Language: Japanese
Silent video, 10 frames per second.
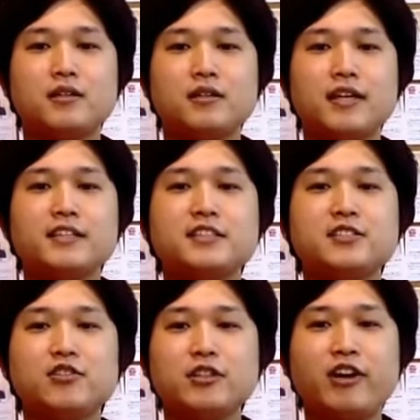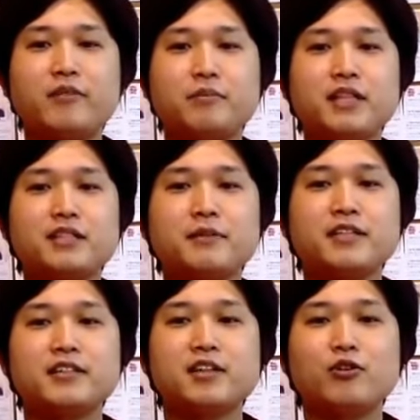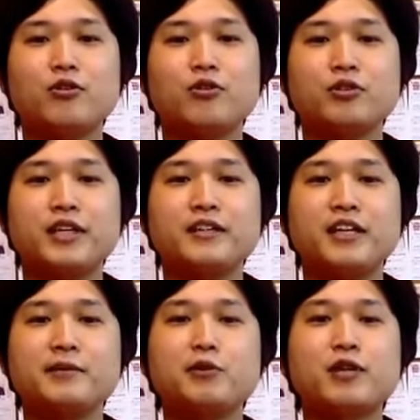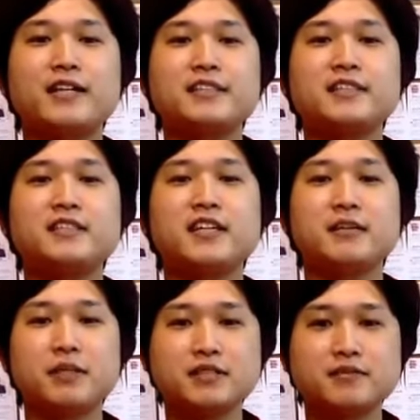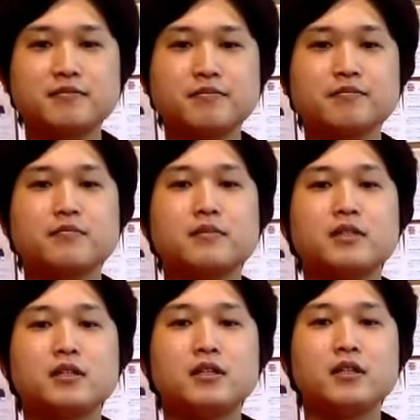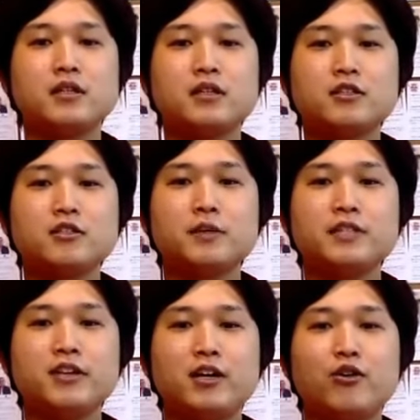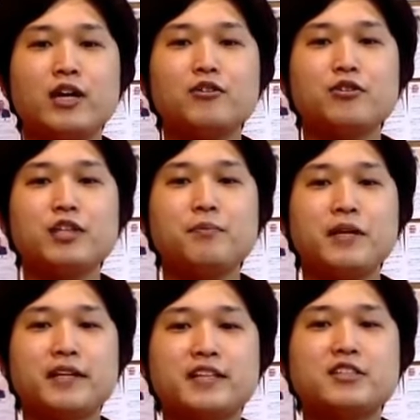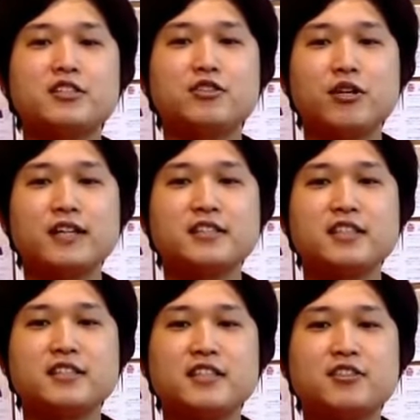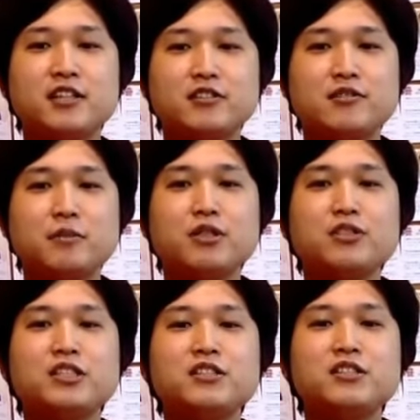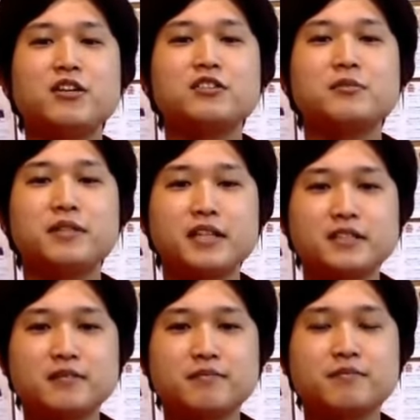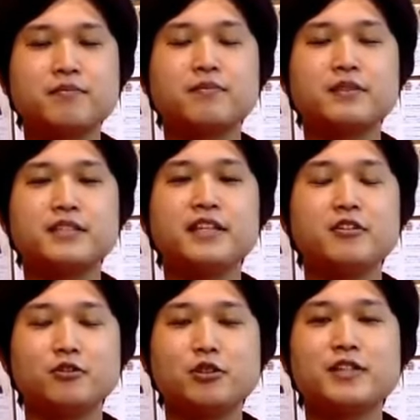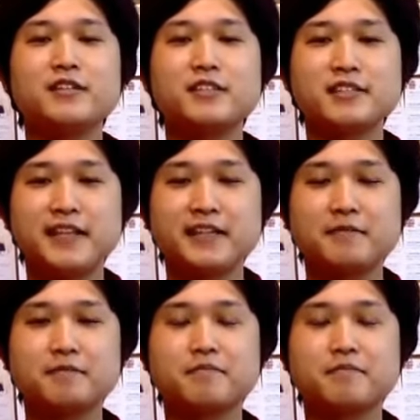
慶心堂では、皆様に合った方法で悩みを改善していきます。クマにはお顔のリンパや血流を改善してくれる美容鍼灸がおすすめです。ぜひご相談ください。